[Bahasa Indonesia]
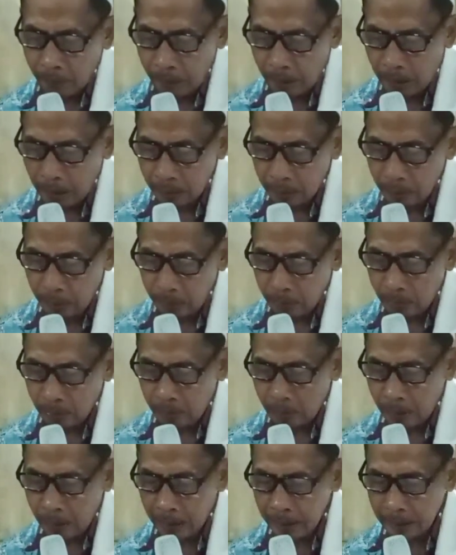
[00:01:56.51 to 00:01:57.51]

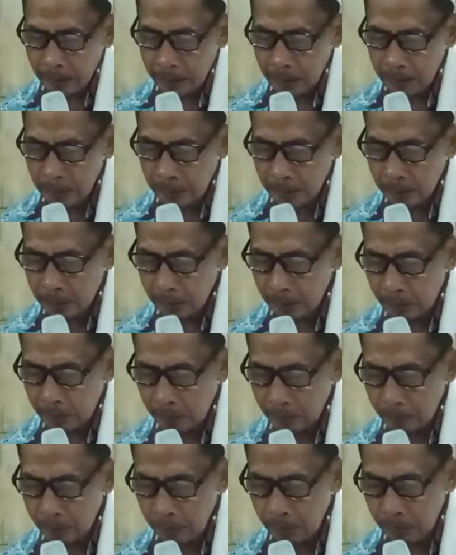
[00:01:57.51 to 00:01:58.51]
anggoro hake
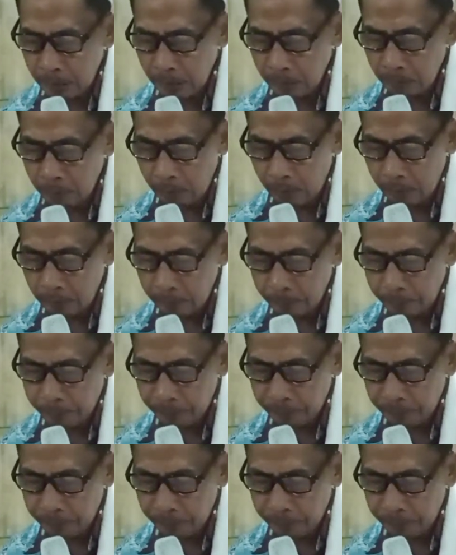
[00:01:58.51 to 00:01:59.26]
siro ing wong